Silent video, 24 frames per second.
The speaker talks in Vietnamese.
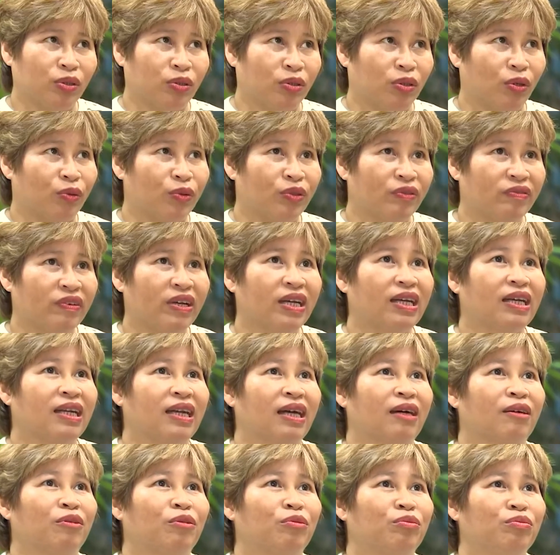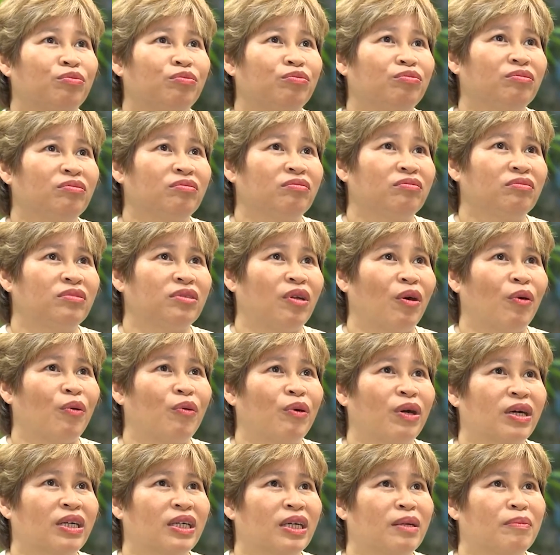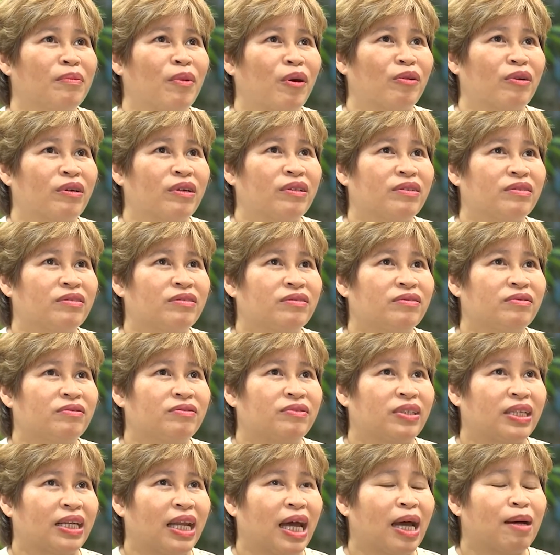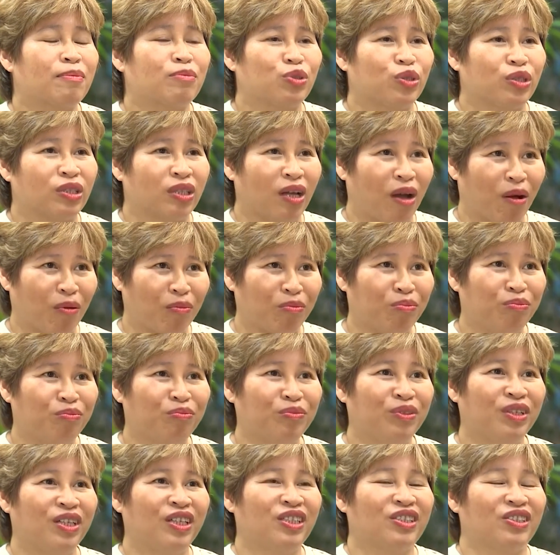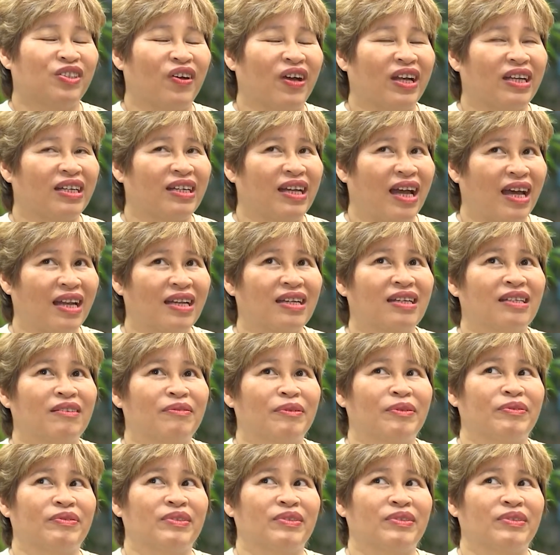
bữa tối về là cũng nấu các cái món Việt Nam truyền thống cho anh ăn